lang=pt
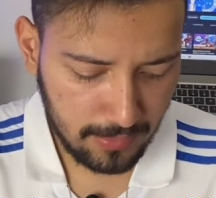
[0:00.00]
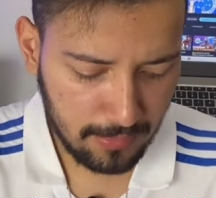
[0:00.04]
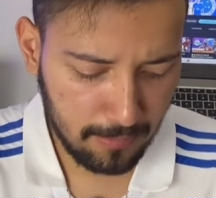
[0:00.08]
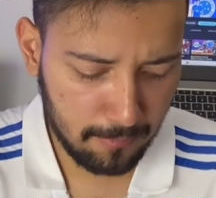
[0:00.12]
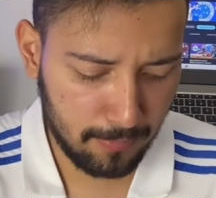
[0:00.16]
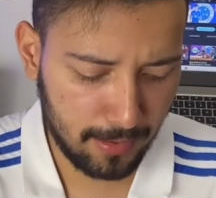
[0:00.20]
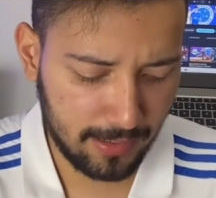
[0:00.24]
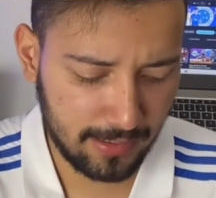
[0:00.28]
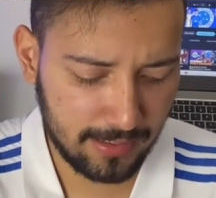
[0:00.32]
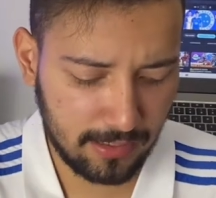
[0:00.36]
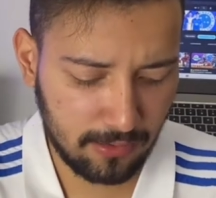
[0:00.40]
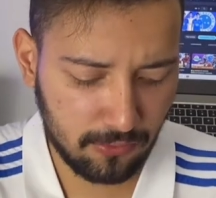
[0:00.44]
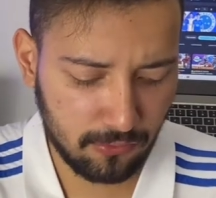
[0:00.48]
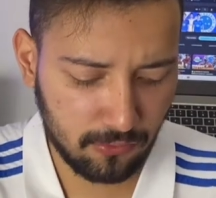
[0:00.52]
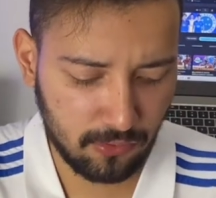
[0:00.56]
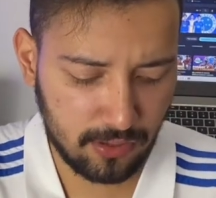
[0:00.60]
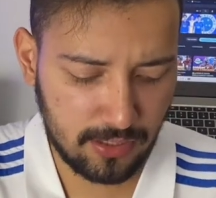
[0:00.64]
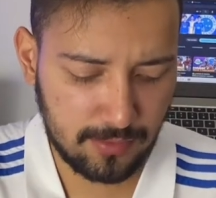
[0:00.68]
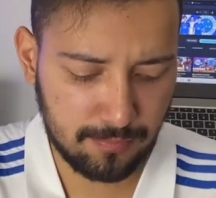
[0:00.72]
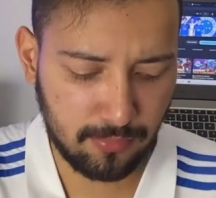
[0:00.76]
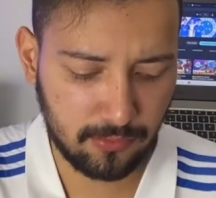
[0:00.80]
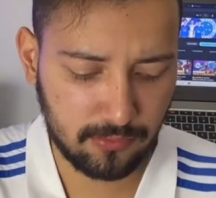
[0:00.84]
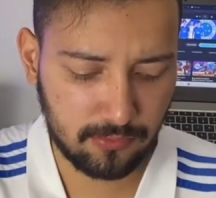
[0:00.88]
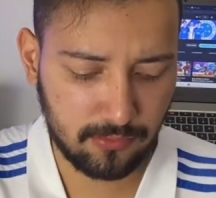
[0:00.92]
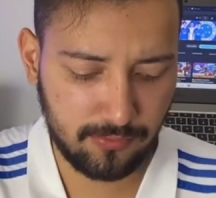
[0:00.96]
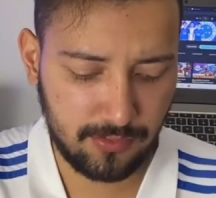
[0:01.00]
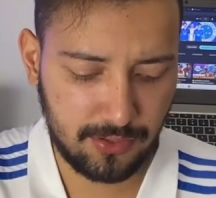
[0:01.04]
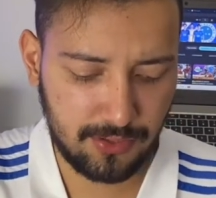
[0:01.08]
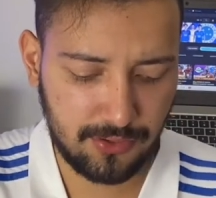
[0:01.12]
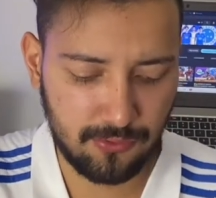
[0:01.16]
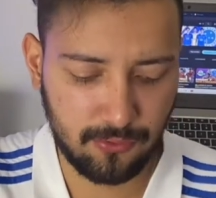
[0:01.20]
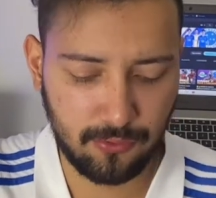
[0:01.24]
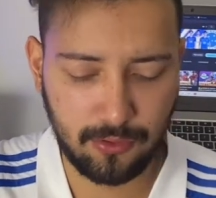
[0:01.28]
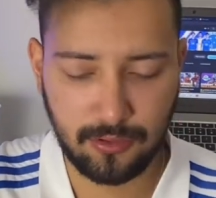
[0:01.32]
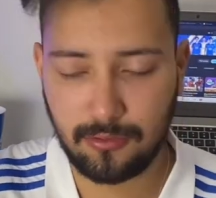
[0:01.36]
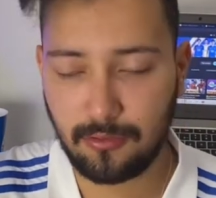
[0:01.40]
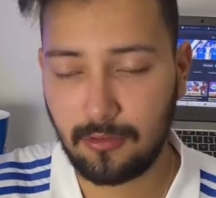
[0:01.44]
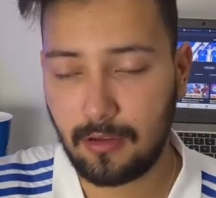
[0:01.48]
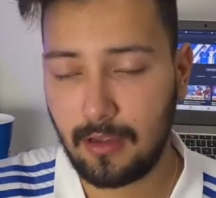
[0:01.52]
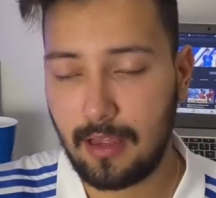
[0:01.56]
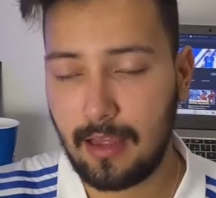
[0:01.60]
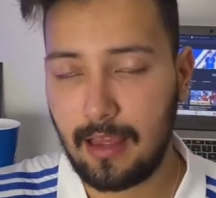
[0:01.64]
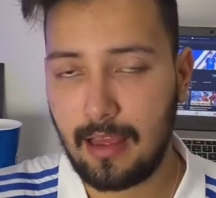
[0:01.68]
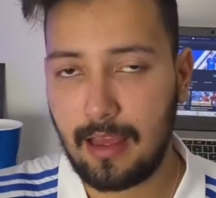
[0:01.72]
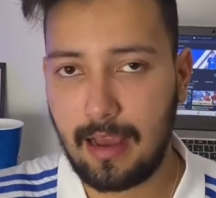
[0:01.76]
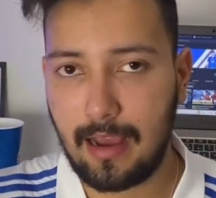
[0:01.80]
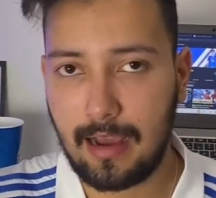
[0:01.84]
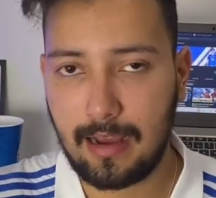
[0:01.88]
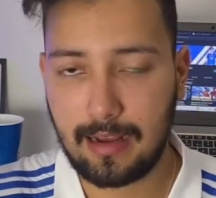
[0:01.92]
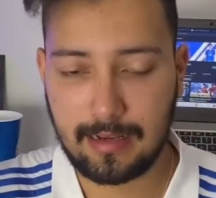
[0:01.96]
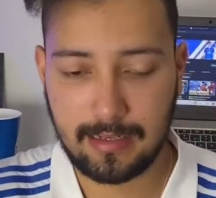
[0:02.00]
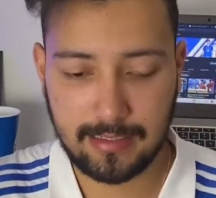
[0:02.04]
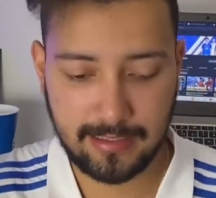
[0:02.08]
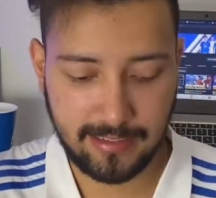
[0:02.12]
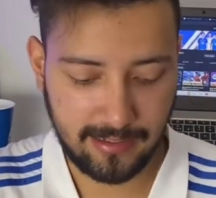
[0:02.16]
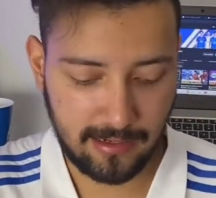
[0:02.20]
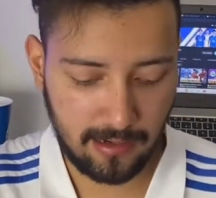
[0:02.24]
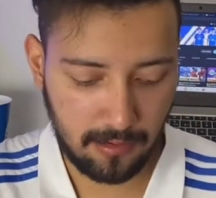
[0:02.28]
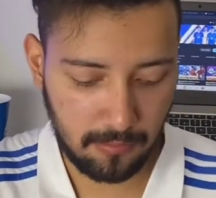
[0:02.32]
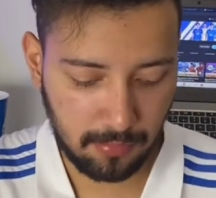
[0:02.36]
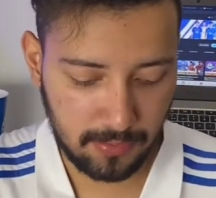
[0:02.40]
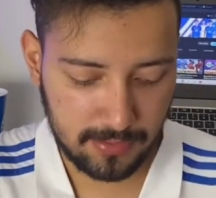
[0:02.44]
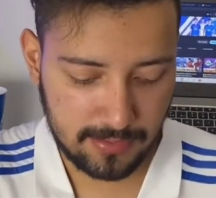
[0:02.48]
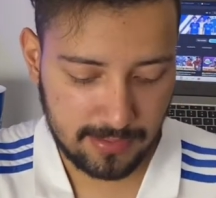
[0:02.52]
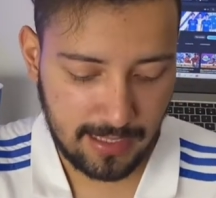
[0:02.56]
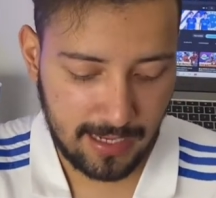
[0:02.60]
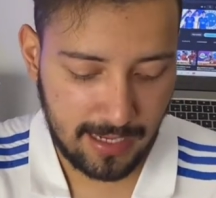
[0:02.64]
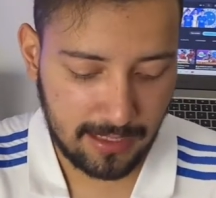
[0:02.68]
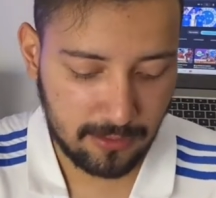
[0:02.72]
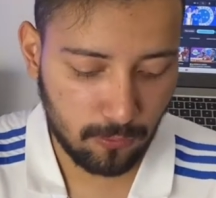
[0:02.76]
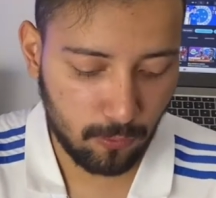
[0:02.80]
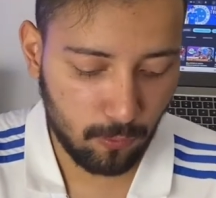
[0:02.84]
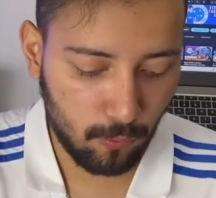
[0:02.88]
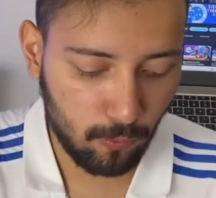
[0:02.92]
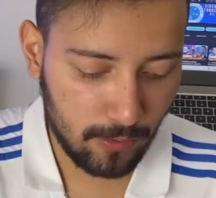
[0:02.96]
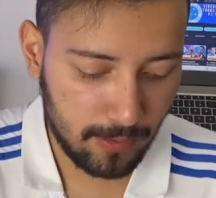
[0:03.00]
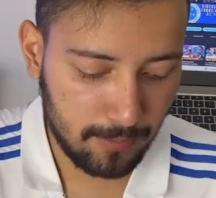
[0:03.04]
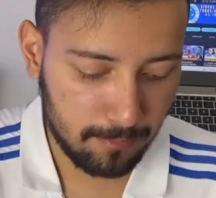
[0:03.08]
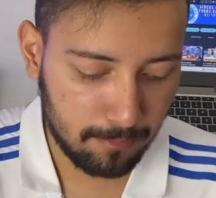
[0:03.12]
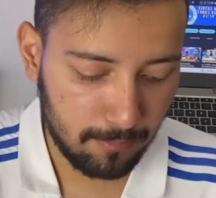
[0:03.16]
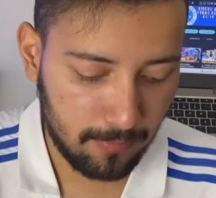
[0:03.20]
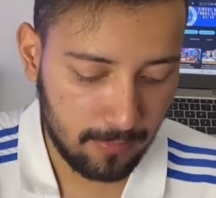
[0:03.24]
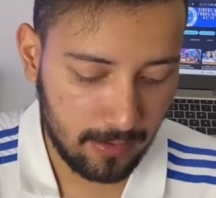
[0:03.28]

pagando 2,28 a cada real apostado, o,